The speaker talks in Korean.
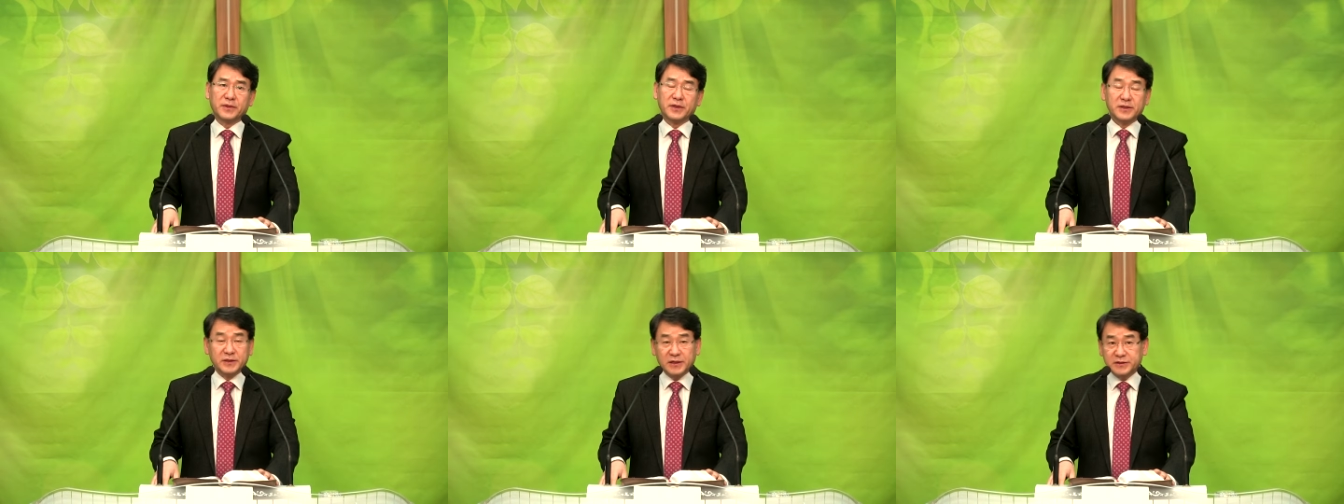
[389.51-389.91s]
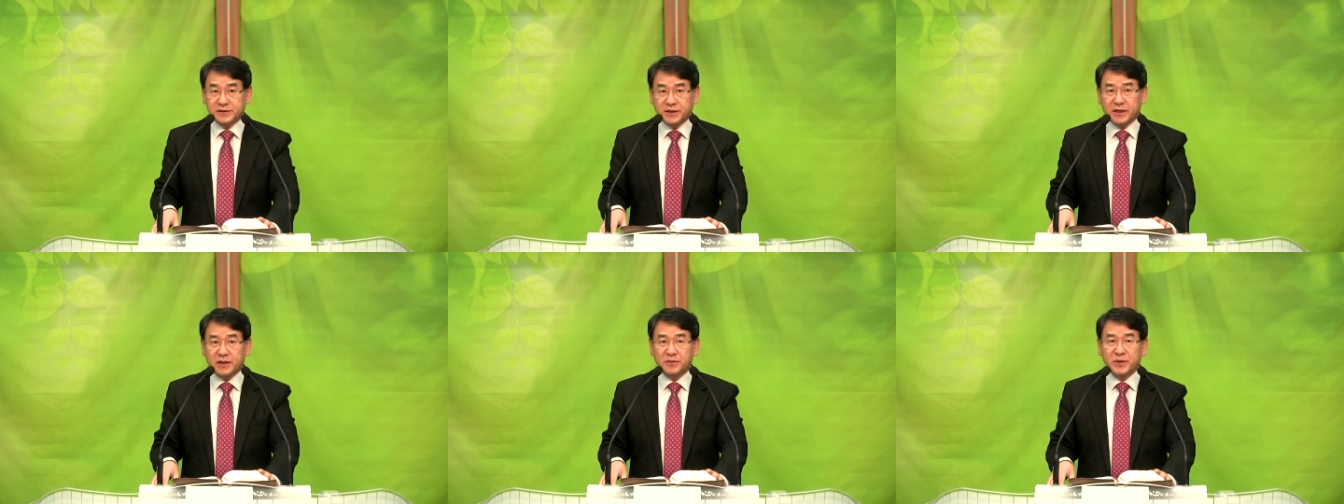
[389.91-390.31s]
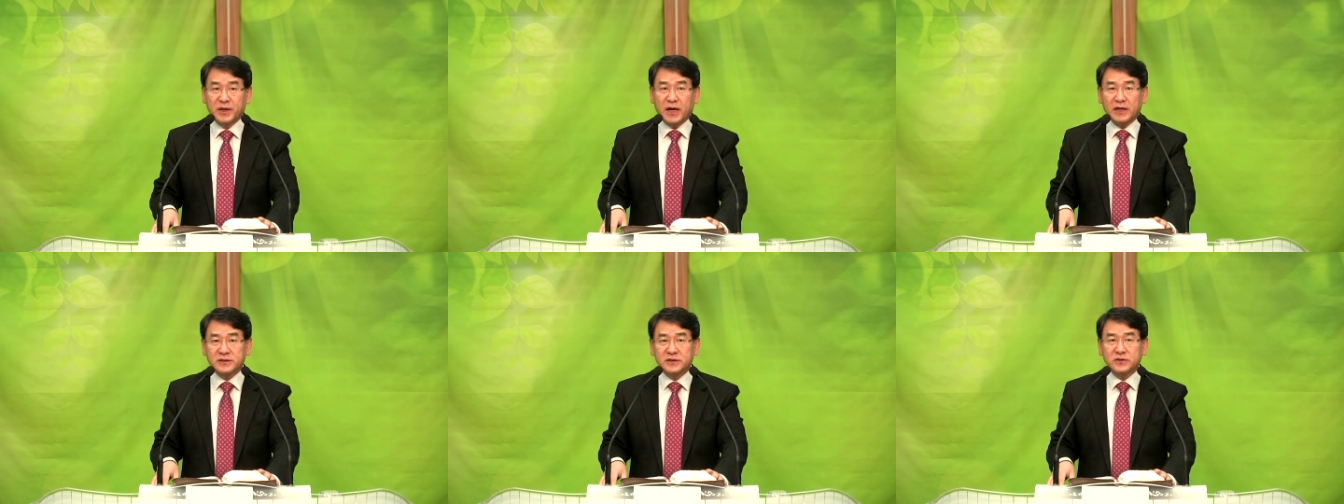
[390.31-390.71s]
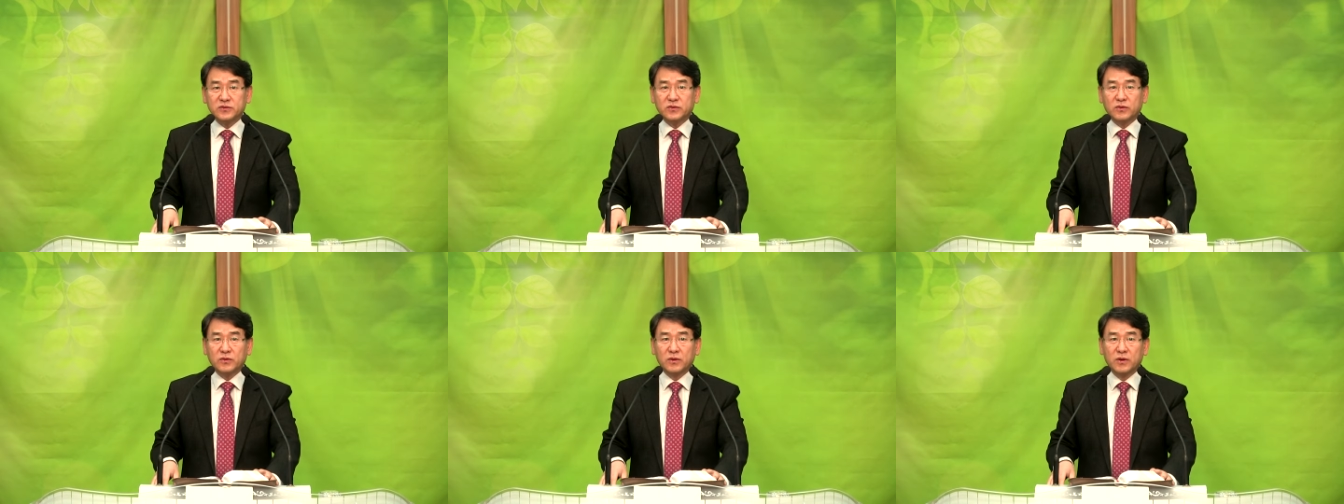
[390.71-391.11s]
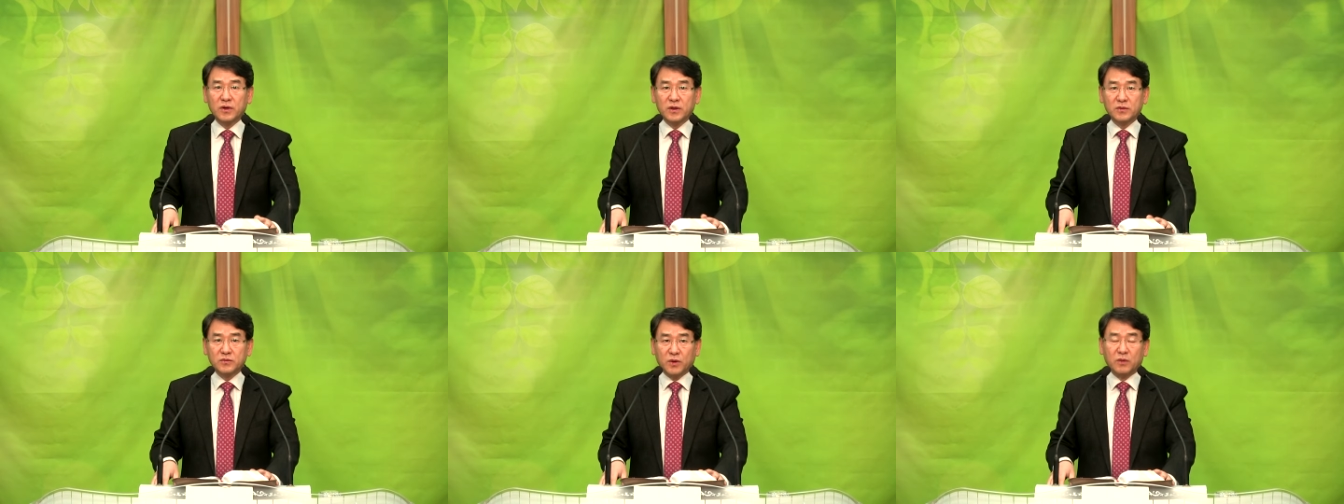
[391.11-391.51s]
옛 사람에 아직도
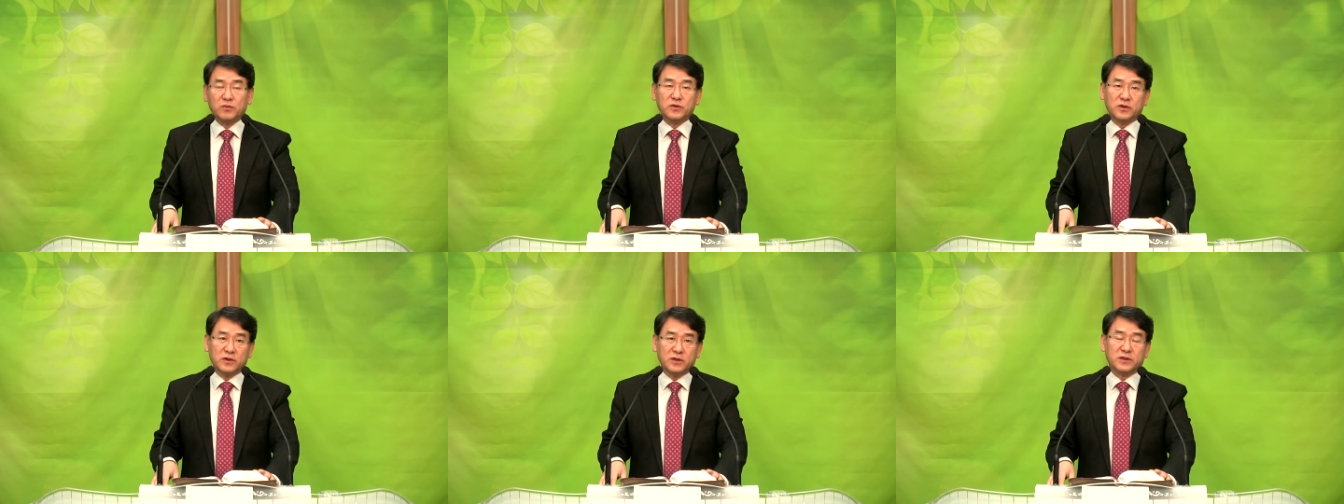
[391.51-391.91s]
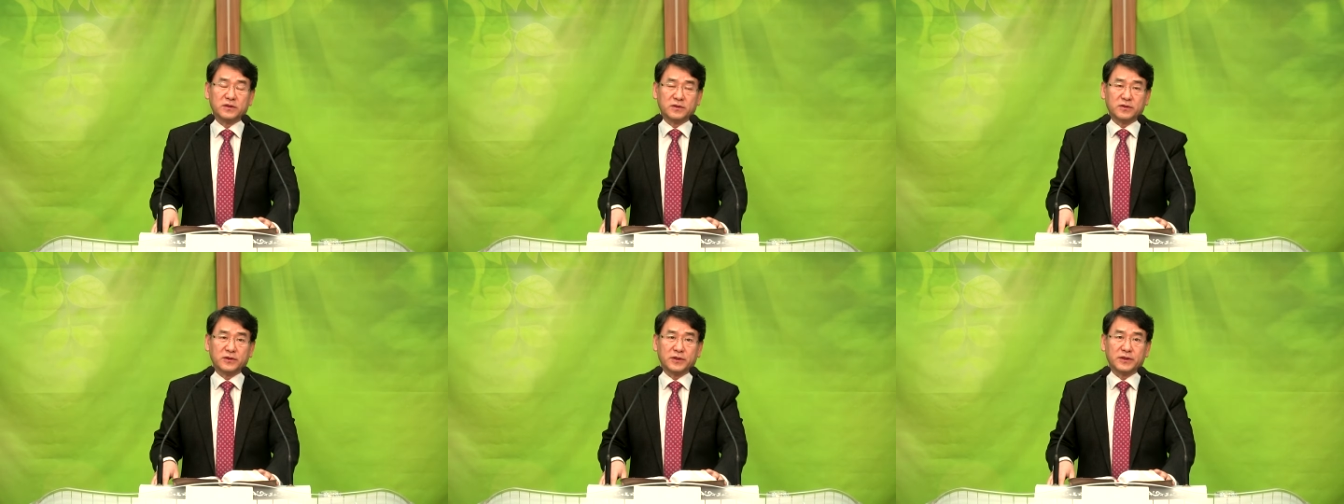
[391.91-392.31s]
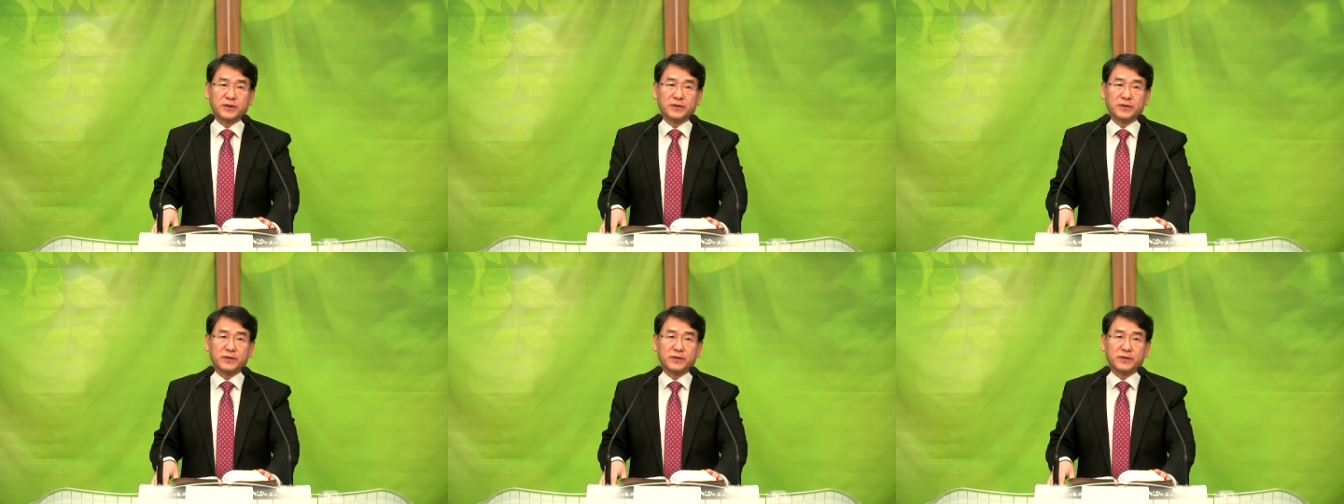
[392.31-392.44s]
머물러 있는 거예요.